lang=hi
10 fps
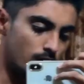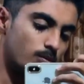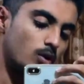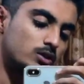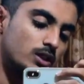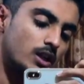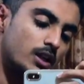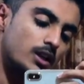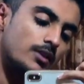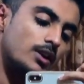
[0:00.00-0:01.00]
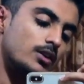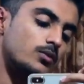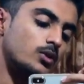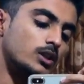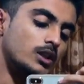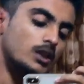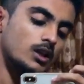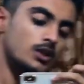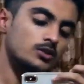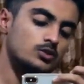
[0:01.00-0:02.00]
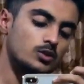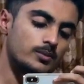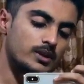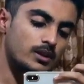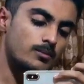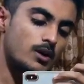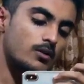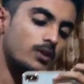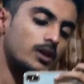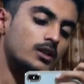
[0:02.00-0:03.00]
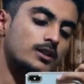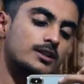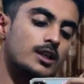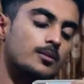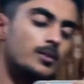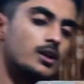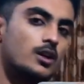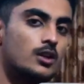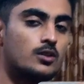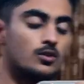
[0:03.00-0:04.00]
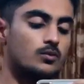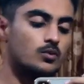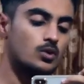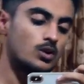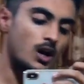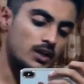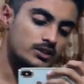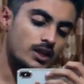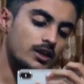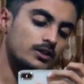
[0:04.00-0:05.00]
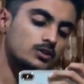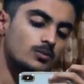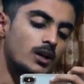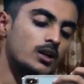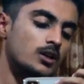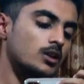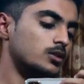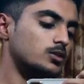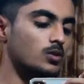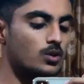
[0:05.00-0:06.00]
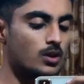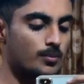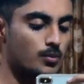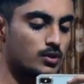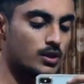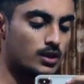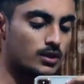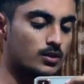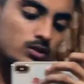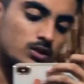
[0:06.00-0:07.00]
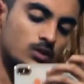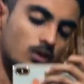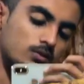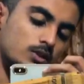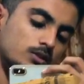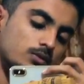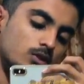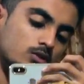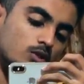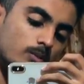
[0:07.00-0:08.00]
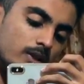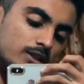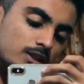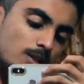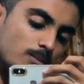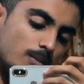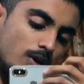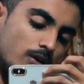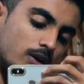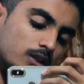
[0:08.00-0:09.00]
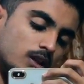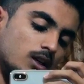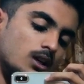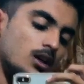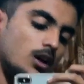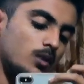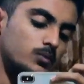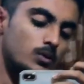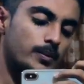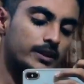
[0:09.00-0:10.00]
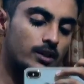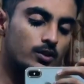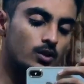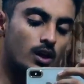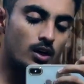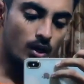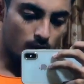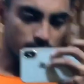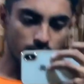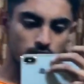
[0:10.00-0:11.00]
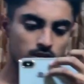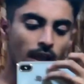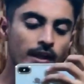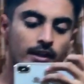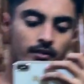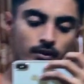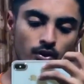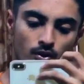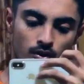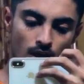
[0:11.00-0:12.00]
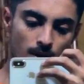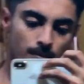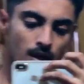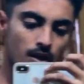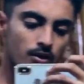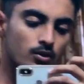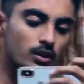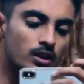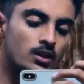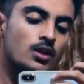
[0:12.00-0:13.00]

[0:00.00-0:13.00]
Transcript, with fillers: अनबॉक्सिंग करने वाले फ़ोन की जो मैंने मंगवाया था सेल में तो वो आ जाया है सुबह सो so, आपको दिखाता सिम ऑफ दिस फ़ोन जो मैंने सेल में मंगवाया था आपको पता ही होगा और वो सेल की वीडियो यहाँ पे आ रही होगी